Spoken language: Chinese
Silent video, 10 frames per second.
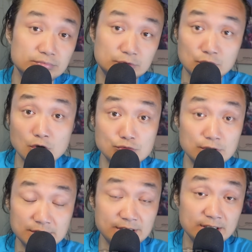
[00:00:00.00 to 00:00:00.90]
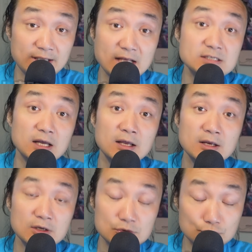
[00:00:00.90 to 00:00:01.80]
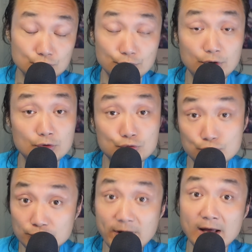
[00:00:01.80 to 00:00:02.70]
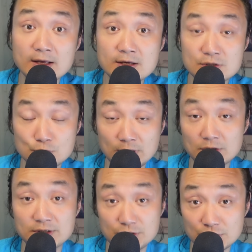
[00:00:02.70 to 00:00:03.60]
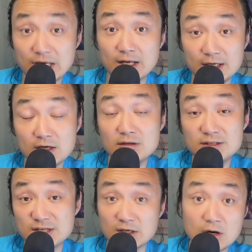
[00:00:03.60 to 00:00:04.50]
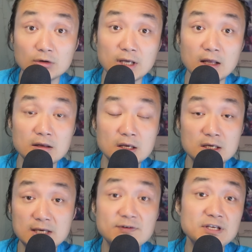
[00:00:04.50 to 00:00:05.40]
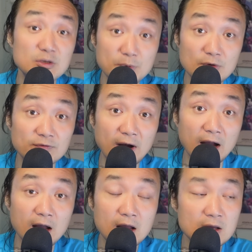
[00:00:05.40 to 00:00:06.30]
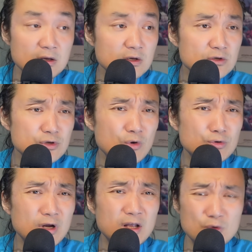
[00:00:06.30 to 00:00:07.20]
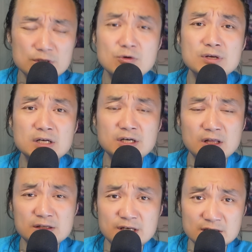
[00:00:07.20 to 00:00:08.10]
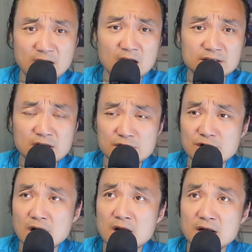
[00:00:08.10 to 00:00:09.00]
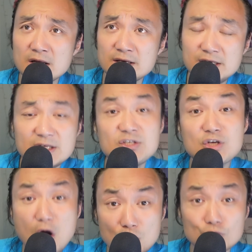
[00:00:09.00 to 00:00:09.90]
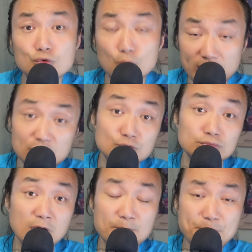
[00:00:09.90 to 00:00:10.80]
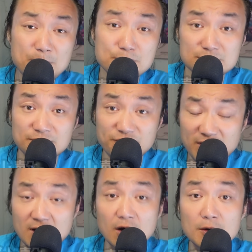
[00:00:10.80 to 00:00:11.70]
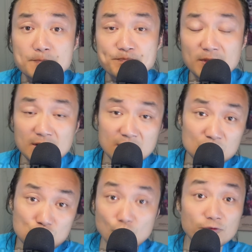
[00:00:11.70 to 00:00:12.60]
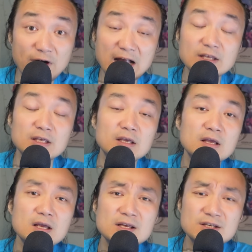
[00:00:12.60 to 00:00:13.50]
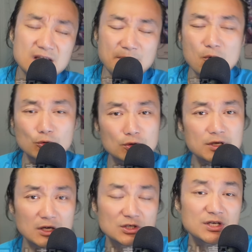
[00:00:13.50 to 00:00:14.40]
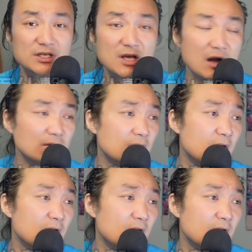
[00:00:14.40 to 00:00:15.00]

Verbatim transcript: 超速的这些单子，属于初犯，所以他就只给了一张警告单，一分钱都没有罚。所以我觉得很多情况下，这里的警察真的是以教育为主，而并不是非要重罚你。新加坡我觉得也是一样，